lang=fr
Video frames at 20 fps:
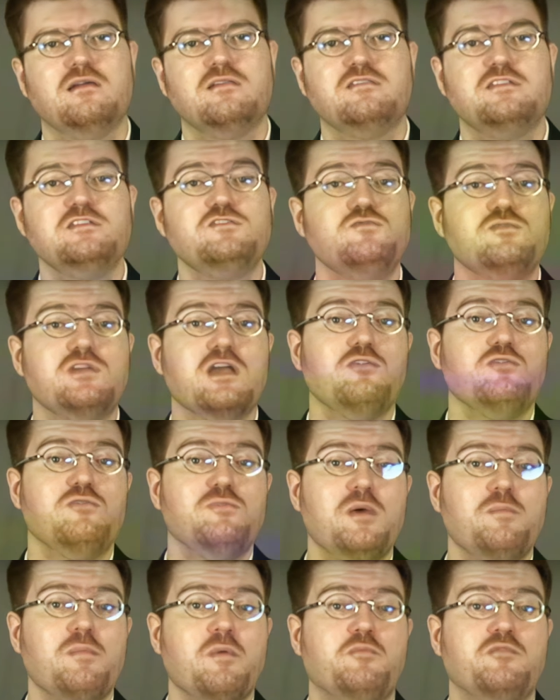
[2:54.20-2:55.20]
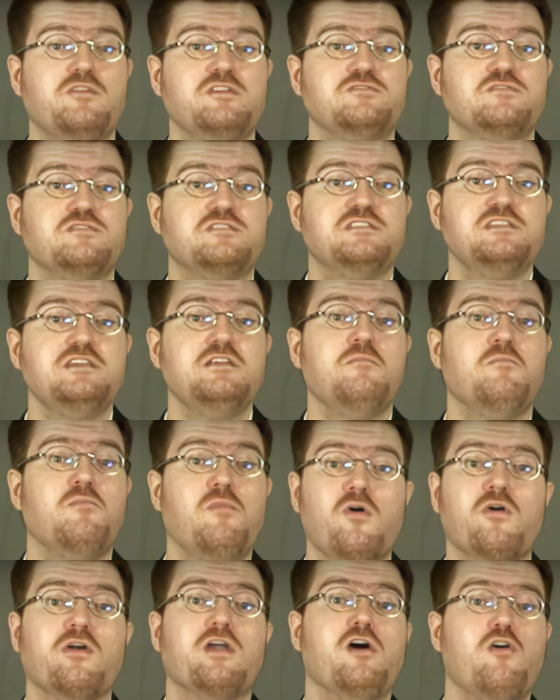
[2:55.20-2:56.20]
Tezuka lui-même appelait ce style
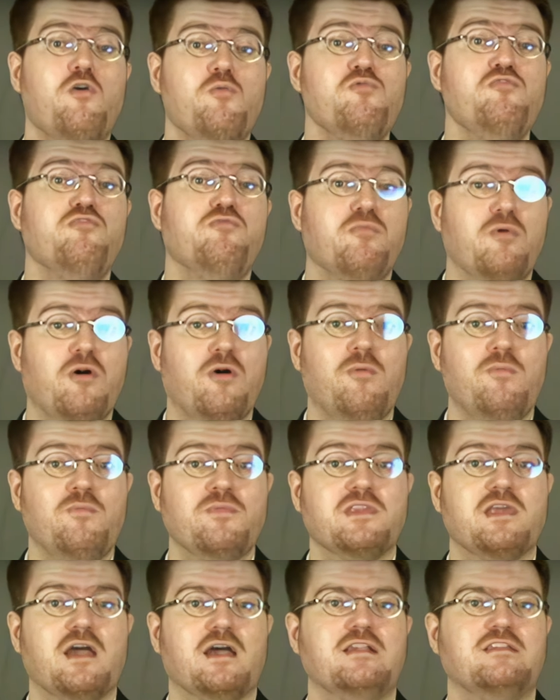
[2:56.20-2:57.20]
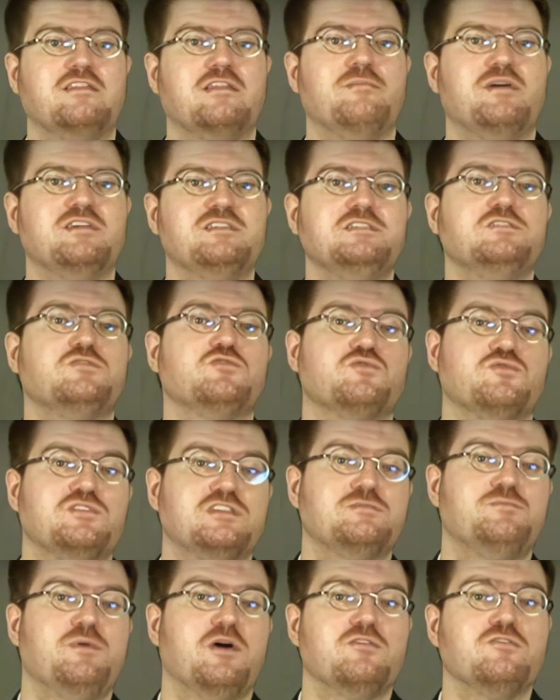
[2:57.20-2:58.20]
manga en mouvement, car il était basé sur son
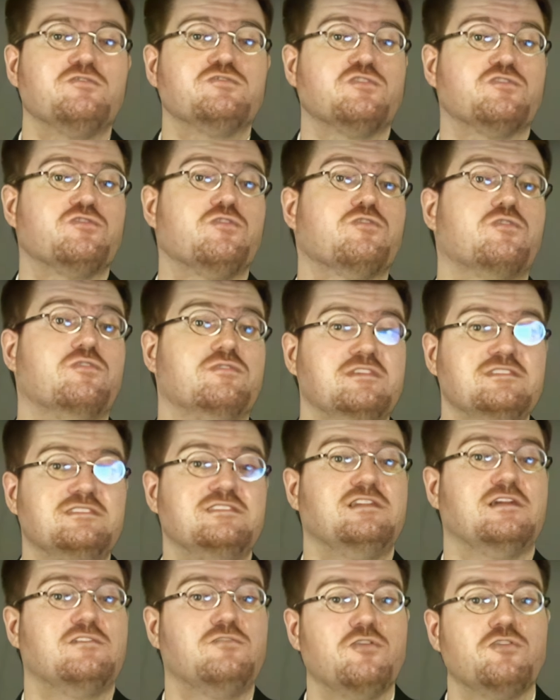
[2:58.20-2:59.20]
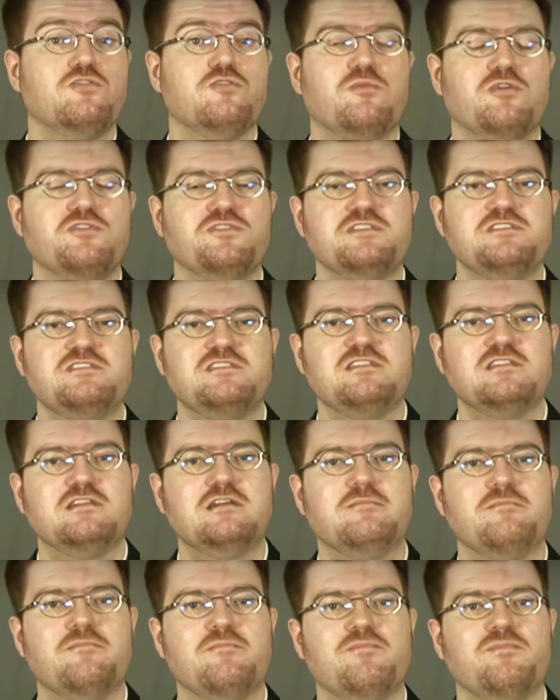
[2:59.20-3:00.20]
expérience en tant que dessinateur de bande
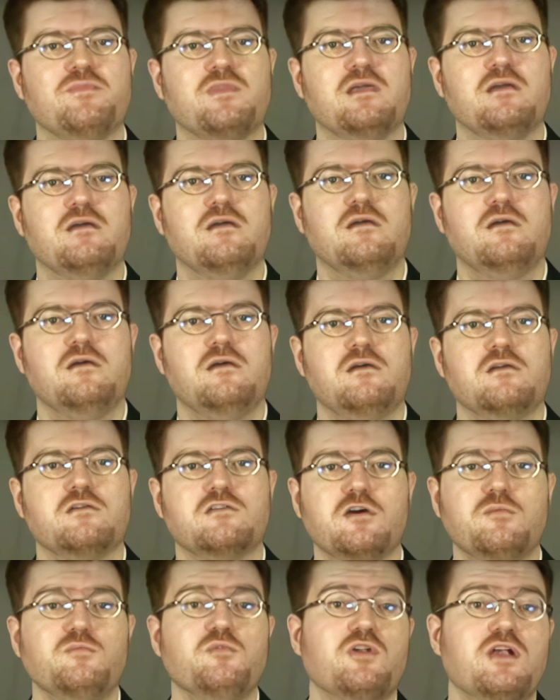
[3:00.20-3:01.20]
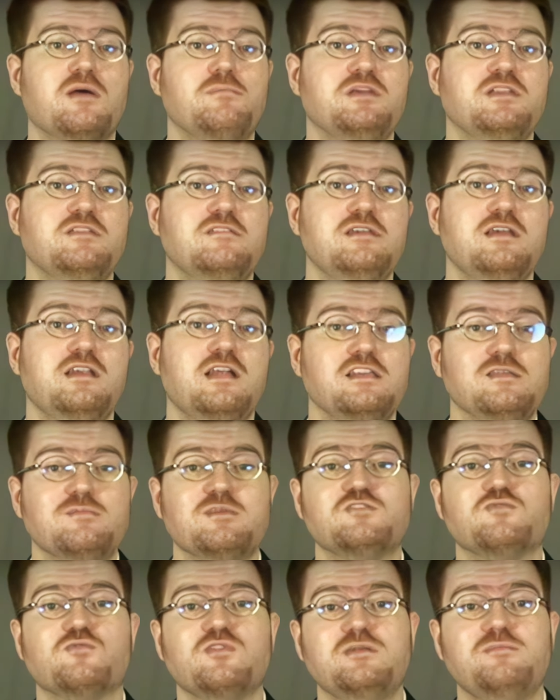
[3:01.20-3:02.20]
dessinée. Comme dans la BD,
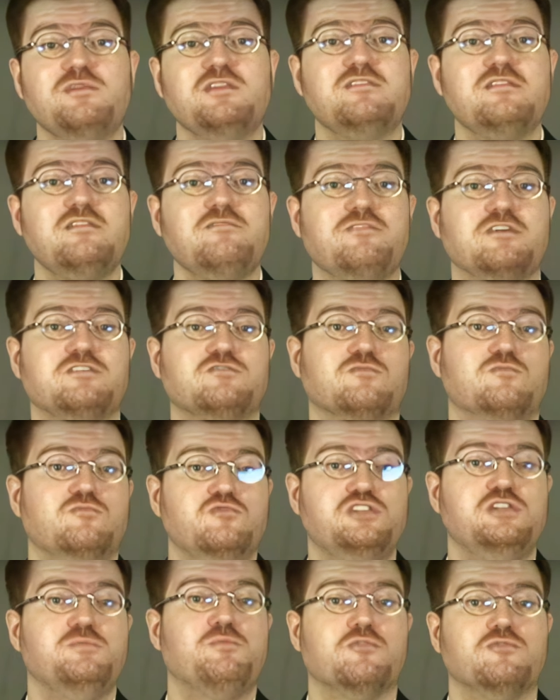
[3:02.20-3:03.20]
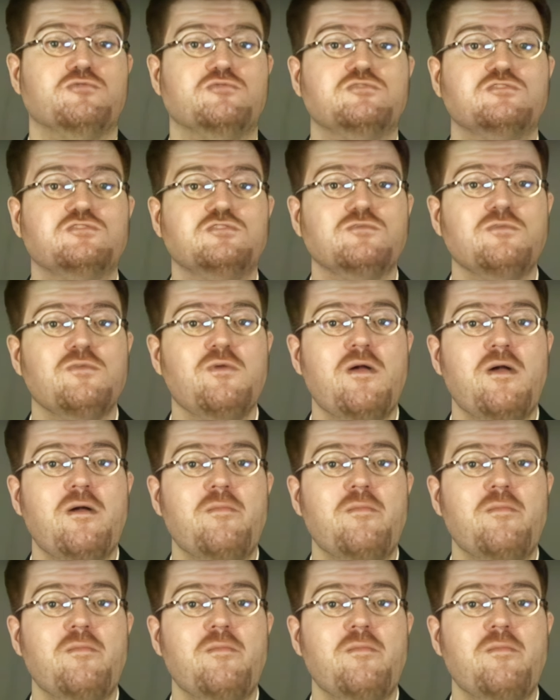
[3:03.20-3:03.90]
l'animation limitée façon Mushi Production,